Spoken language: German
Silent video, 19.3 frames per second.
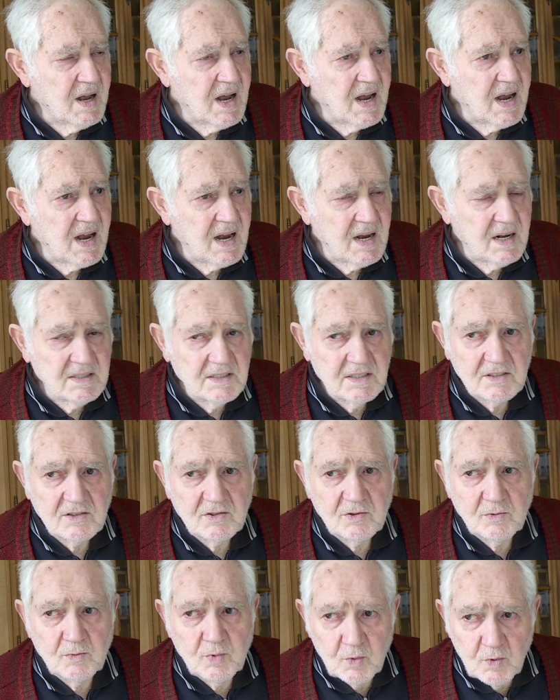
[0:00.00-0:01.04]

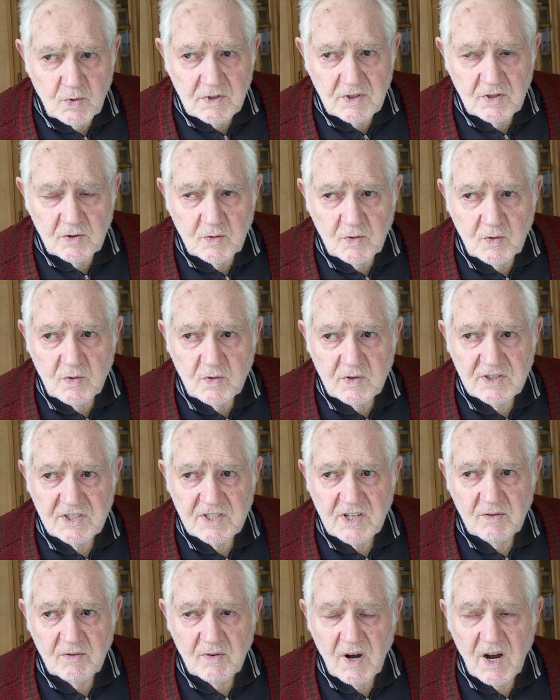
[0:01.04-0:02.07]
An Turnhus,
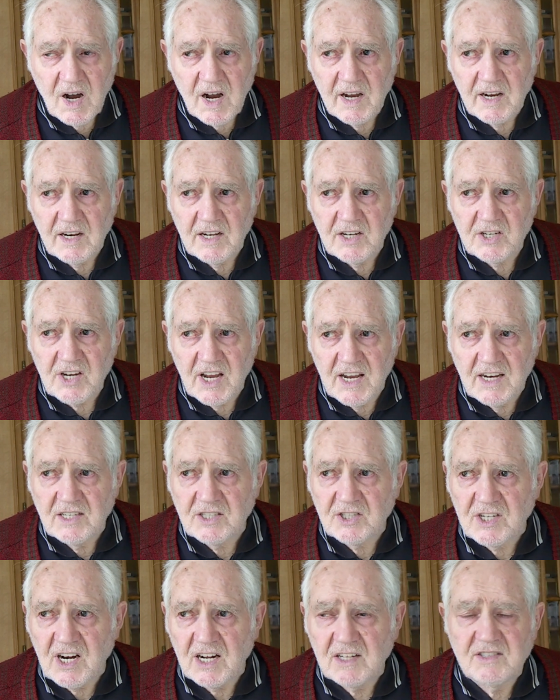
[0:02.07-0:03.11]
da war eigentlich
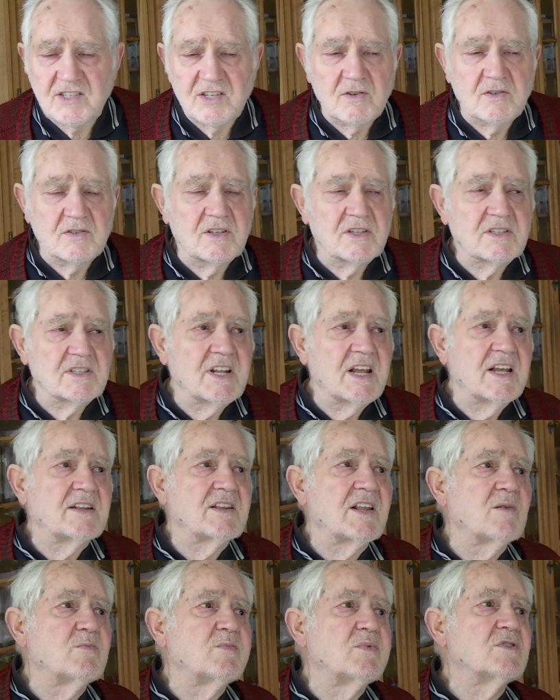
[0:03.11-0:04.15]
Endstation, da
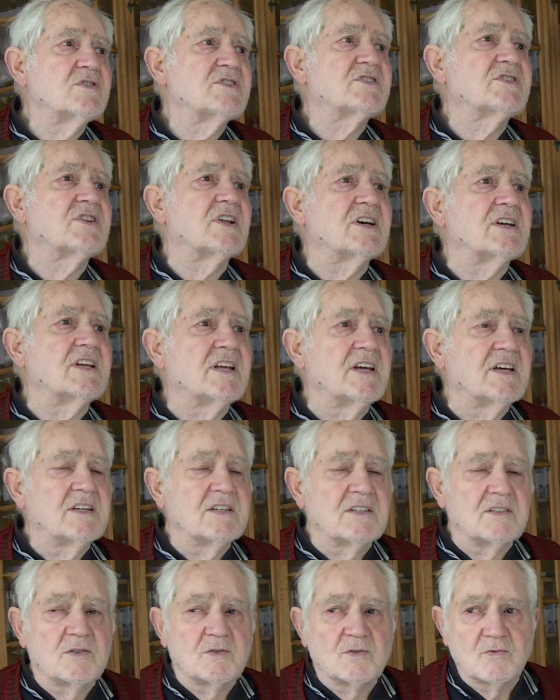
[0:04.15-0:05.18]
dreht der Bus
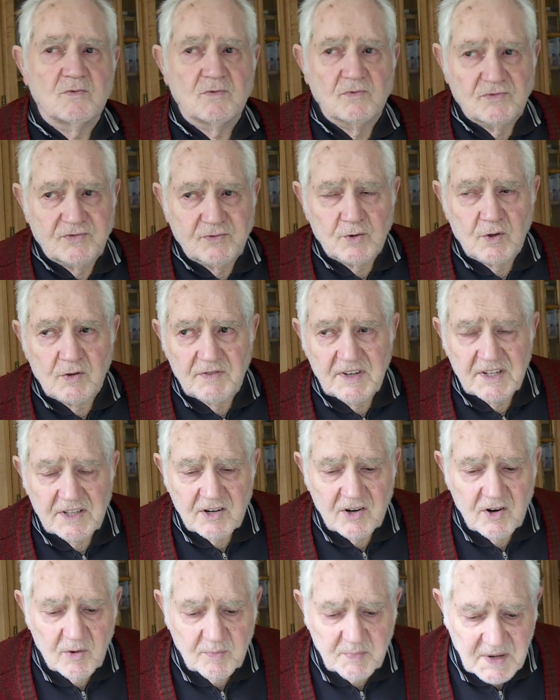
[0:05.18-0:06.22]
drehen und fuhr
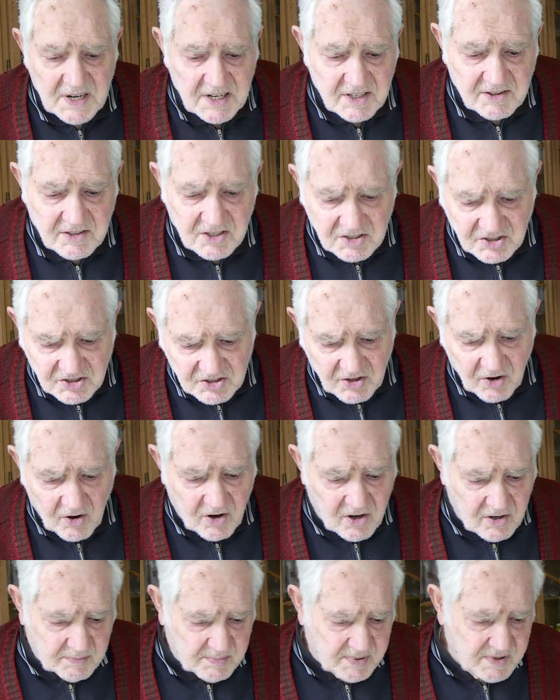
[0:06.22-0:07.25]
wieder nach
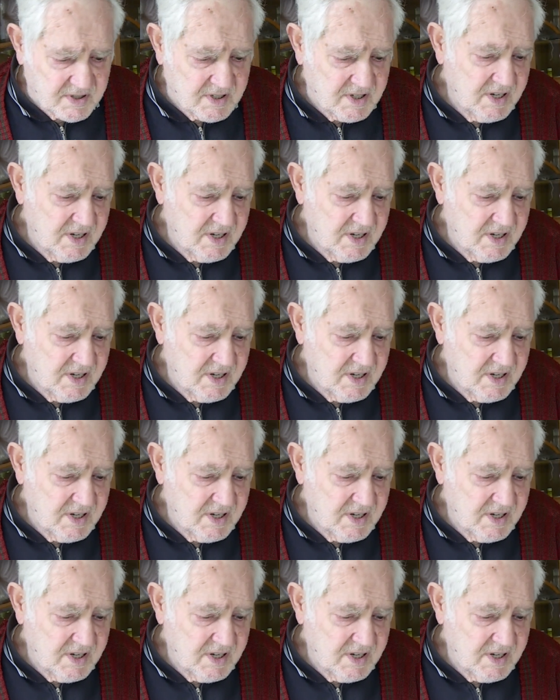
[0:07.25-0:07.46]
Blittersdorf.